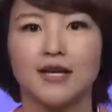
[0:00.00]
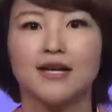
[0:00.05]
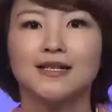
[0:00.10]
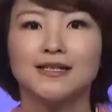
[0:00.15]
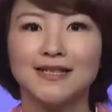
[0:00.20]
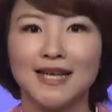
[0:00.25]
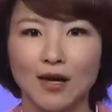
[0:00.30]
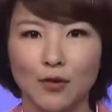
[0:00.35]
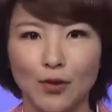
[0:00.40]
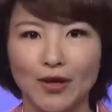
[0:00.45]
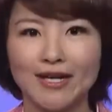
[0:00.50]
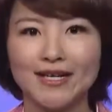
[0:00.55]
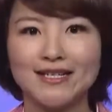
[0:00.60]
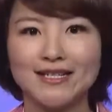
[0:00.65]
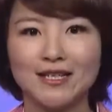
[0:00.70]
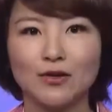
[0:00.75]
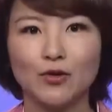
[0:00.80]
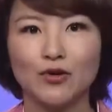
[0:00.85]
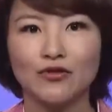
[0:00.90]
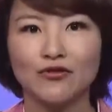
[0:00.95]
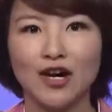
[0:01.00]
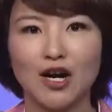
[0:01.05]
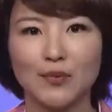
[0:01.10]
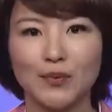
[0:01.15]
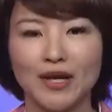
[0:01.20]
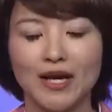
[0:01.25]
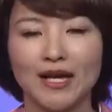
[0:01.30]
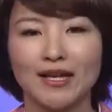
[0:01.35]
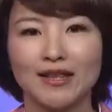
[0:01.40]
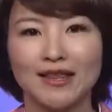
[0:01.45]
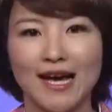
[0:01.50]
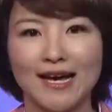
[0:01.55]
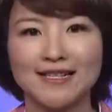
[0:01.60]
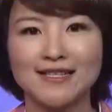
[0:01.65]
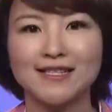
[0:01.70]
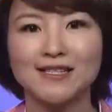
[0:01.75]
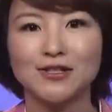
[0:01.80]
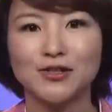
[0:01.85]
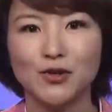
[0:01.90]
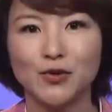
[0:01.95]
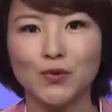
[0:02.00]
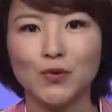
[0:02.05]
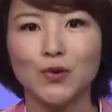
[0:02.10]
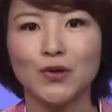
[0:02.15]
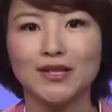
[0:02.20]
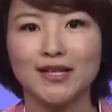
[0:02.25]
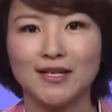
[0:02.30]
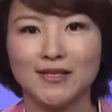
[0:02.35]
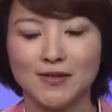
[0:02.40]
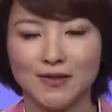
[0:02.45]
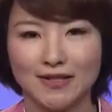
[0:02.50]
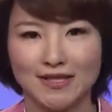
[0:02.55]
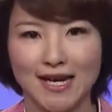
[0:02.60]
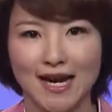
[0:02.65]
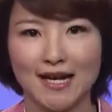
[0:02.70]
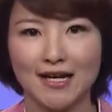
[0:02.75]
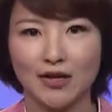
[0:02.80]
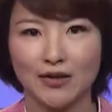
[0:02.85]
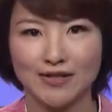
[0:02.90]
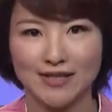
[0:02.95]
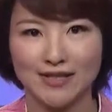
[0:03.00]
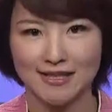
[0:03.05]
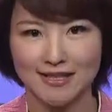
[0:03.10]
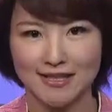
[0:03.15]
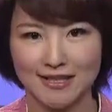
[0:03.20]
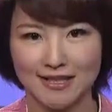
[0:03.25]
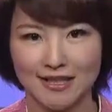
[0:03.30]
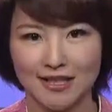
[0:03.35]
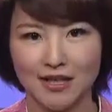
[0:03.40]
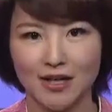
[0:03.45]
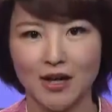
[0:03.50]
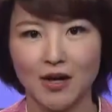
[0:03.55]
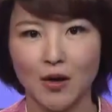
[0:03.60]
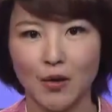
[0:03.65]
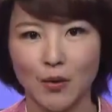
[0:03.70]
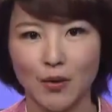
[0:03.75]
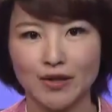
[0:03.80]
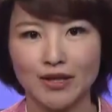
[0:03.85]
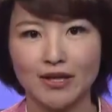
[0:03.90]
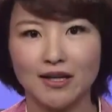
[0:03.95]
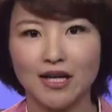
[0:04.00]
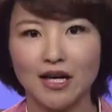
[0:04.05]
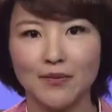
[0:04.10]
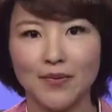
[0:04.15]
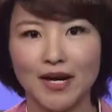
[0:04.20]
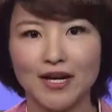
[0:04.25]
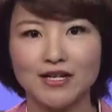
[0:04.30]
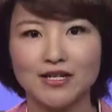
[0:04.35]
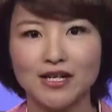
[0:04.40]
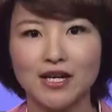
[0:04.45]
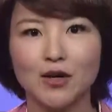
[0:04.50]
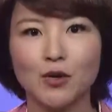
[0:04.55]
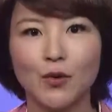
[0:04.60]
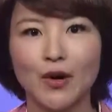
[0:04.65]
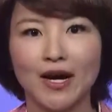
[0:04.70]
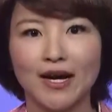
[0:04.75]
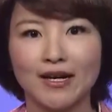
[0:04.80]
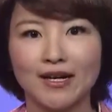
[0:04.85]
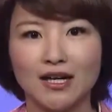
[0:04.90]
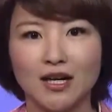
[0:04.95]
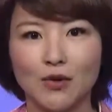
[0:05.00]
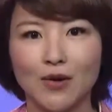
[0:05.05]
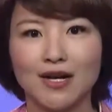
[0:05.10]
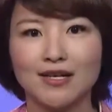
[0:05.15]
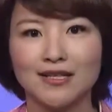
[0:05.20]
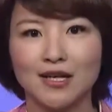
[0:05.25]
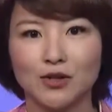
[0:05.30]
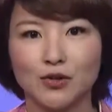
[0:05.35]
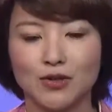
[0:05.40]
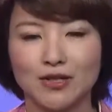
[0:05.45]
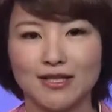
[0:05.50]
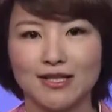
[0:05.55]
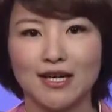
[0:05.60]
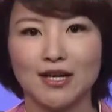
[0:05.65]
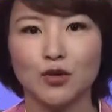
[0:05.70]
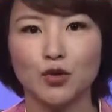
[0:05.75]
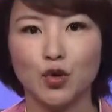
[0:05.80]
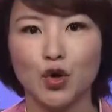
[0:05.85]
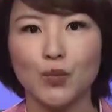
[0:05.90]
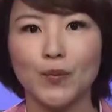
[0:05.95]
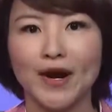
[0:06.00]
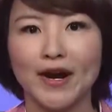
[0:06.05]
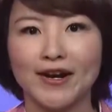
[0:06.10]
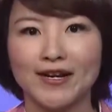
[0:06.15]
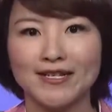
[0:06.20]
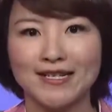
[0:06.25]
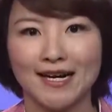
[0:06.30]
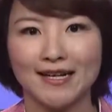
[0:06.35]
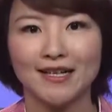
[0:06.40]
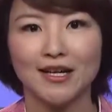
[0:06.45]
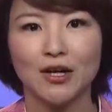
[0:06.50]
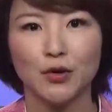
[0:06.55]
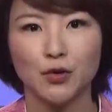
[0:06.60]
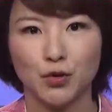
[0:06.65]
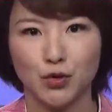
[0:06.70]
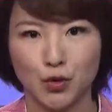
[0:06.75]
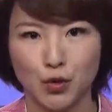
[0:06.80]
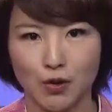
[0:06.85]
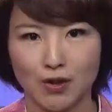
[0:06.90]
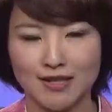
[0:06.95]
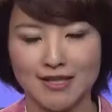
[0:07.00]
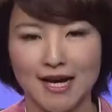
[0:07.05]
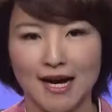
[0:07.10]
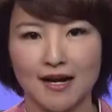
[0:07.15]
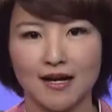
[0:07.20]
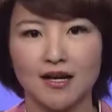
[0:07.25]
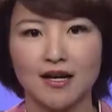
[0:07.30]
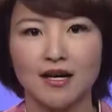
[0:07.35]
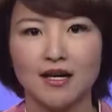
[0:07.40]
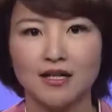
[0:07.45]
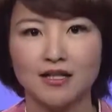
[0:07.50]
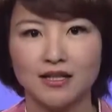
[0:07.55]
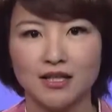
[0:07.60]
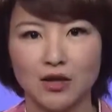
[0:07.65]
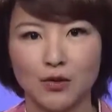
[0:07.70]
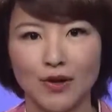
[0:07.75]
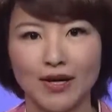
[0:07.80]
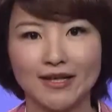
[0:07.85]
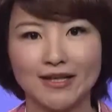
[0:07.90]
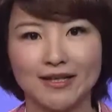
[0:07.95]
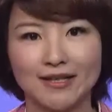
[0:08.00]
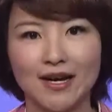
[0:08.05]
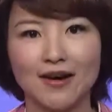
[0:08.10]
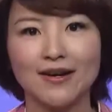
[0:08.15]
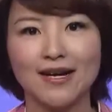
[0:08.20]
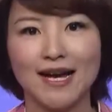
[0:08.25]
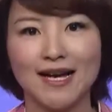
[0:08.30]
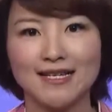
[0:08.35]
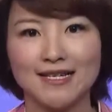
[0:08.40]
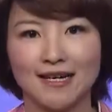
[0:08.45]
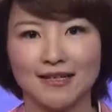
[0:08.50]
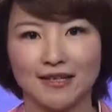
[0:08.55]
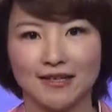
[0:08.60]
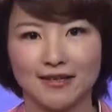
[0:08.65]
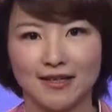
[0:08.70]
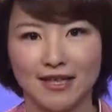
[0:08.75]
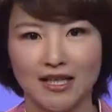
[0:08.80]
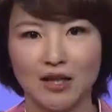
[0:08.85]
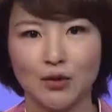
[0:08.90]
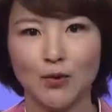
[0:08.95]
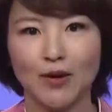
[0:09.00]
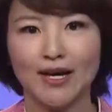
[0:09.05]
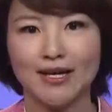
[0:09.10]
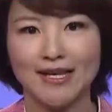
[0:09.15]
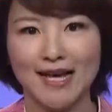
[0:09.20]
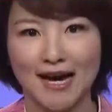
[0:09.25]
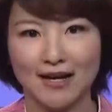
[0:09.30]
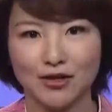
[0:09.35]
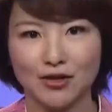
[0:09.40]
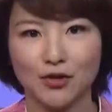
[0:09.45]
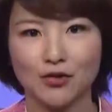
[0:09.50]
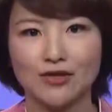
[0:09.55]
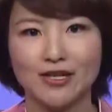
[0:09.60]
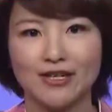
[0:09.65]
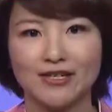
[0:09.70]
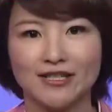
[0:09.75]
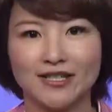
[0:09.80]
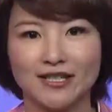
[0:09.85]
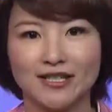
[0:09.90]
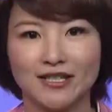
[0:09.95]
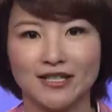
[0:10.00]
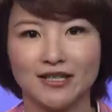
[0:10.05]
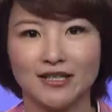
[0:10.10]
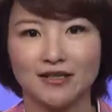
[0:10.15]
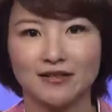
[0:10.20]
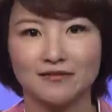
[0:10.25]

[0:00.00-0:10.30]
在文艺新闻方面，来自中国的作家刘欣获得了被称为科幻小说界诺贝尔奖的雨果奖。成为得到该奖的第一位亚洲人士。